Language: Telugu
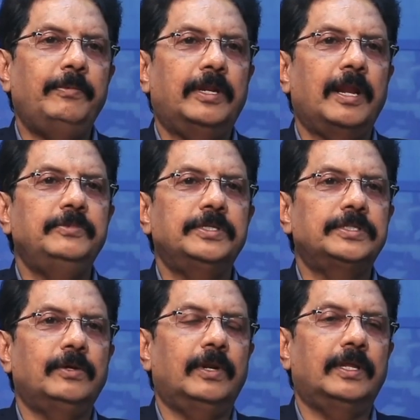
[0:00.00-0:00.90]
సైబర్ క్రైమ్
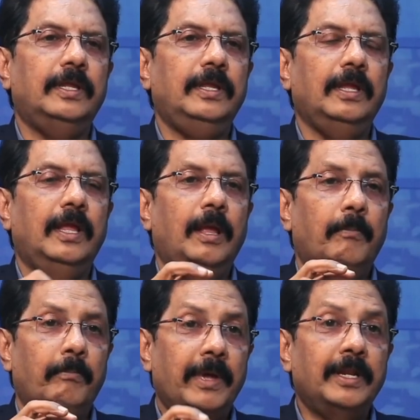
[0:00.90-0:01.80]
చేసే వాళ్ళకి
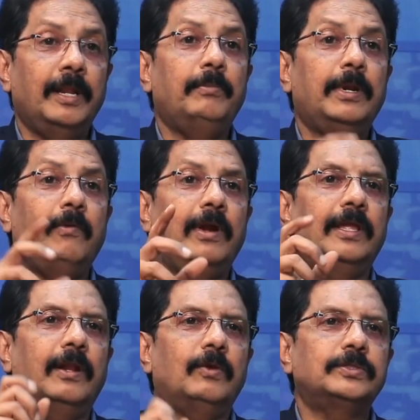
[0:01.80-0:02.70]
మన నెంబర్లు
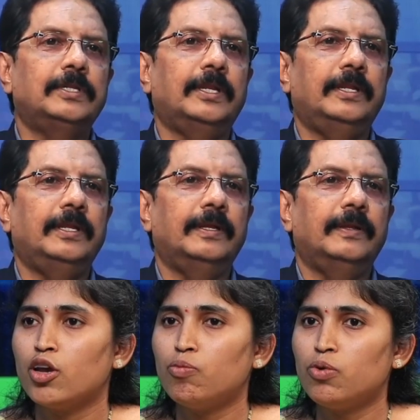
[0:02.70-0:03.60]
వాళ్ళకి ఎలా వస్తాయండి
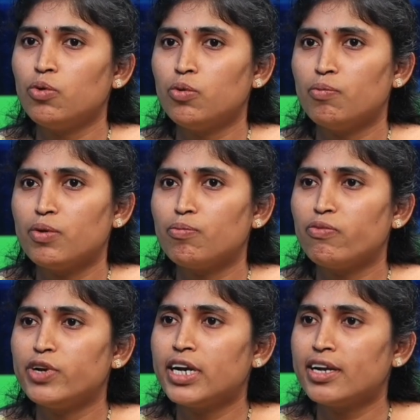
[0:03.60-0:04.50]
ఇప్పుడు
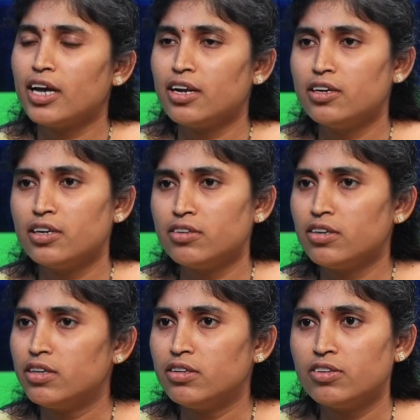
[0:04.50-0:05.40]
డేటా లీకేజ్
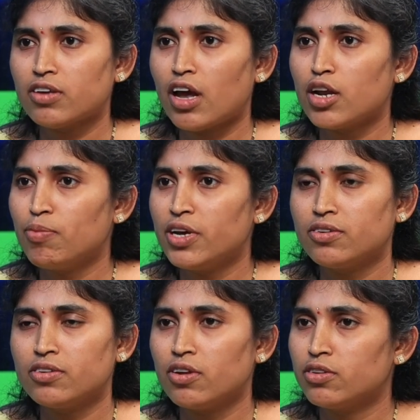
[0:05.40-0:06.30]
అనేది చాలా
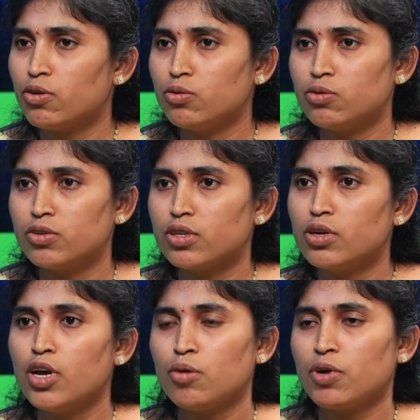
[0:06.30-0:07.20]
ప్లేసెస్లో జరుగుతుంటుంది
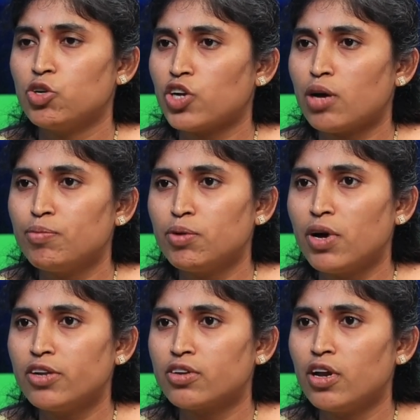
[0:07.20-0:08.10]
మన షాపింగ్
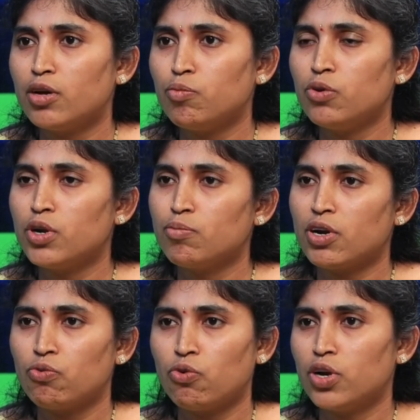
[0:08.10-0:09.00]
మాల్స్కి వెళ్ళినప్పుడు కూడా
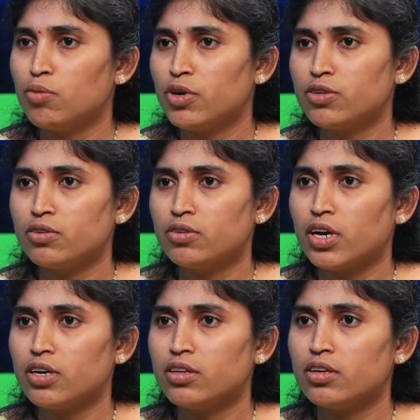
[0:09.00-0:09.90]
మన ఫోన్ నెంబర్స్
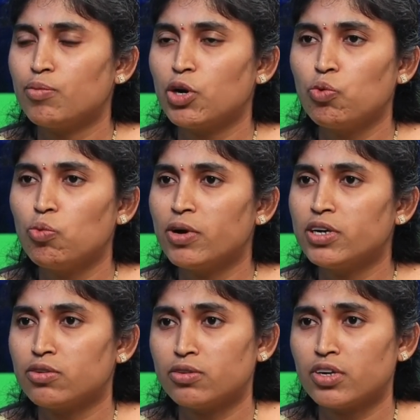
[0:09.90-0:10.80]
అనేది మన
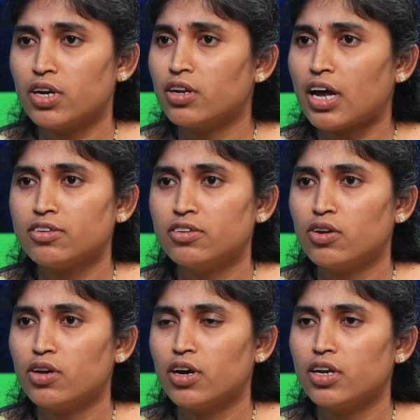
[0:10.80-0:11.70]
కూపన్స్ వస్తాయని రాసి
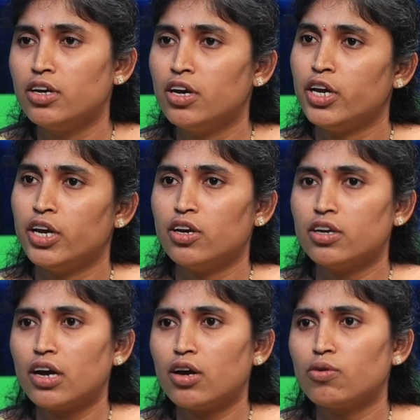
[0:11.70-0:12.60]
ఇవ్వడం కానీ
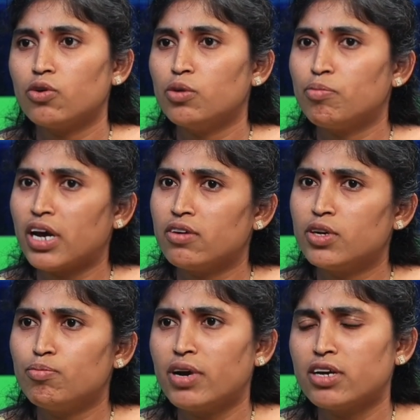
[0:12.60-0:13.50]
ఇంకా కొన్ని
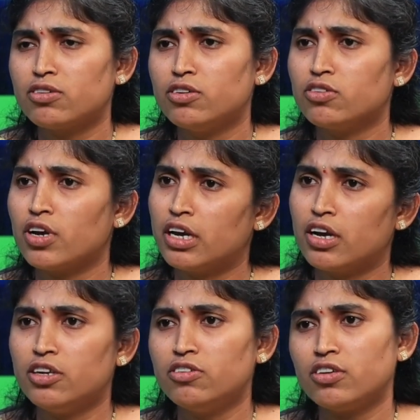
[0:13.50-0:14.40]
ప్రైవేట్ బ్యాంక్స్ నుంచి కానీ
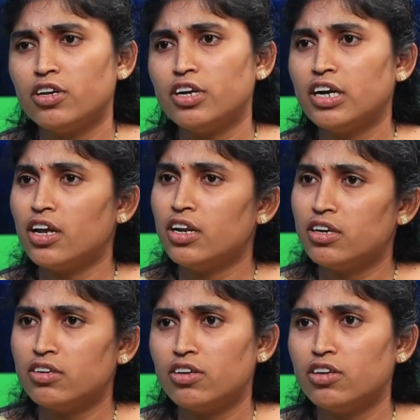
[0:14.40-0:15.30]
ఎక్కడి నుంచి అయినా డేటా
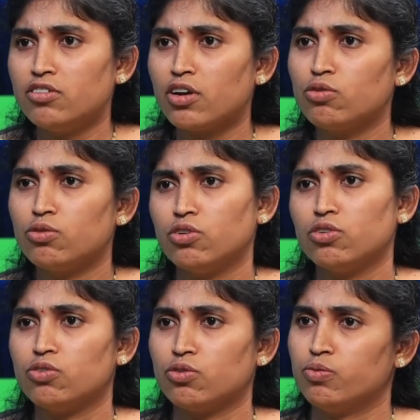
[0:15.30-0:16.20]
లీకేజ్ అనేది
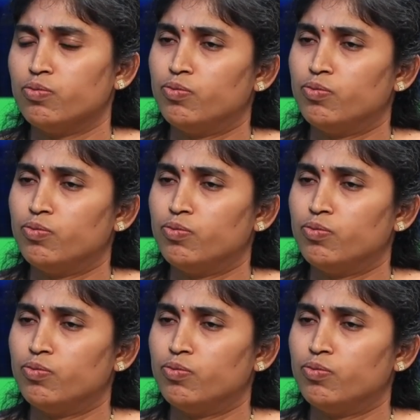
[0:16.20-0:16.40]
జరుగుతుండొచ్చు